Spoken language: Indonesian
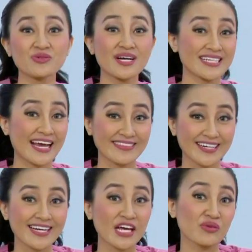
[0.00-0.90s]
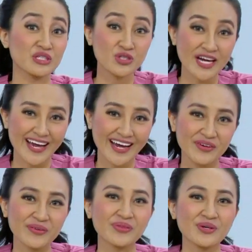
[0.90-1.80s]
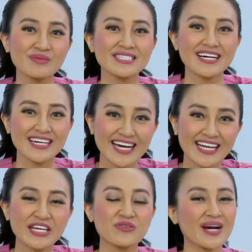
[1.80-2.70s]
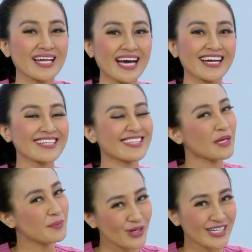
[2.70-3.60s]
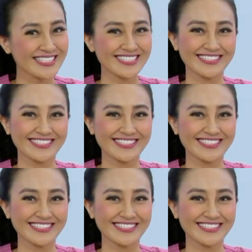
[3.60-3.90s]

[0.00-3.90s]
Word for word: tugas RT dan RW juga ya untuk menjaga lingkungan agar tetap prokes.